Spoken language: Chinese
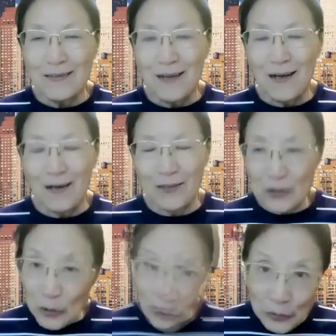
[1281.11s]
啊在
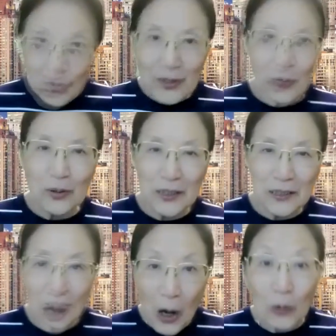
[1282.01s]
纽约有一个
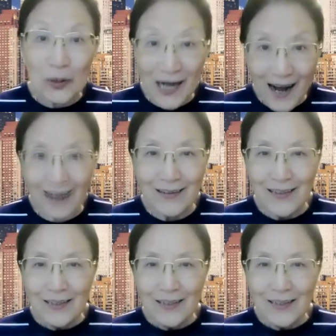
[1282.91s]
道场，